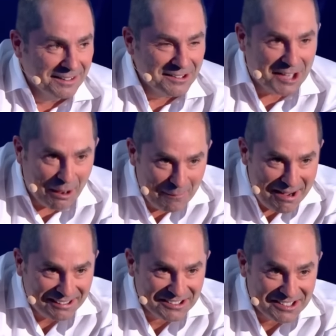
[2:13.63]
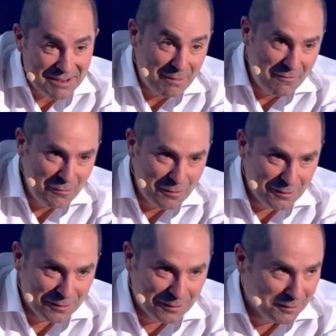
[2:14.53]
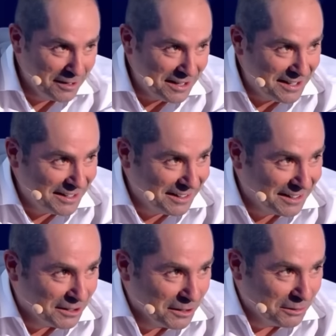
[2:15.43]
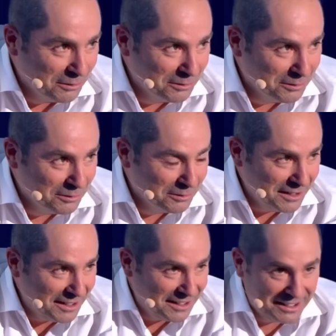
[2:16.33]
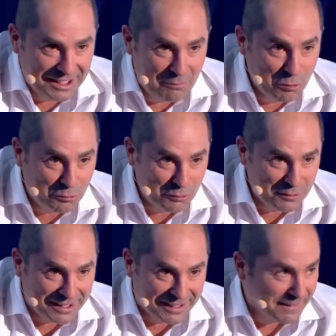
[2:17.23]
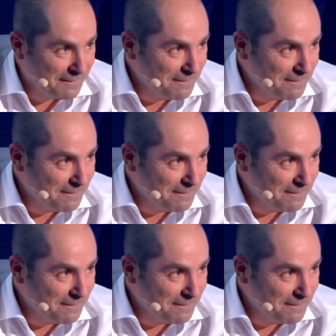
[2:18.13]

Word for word: Jean-Marc. jean j'ai je pas vu le. la, le. la, la monsieur, là.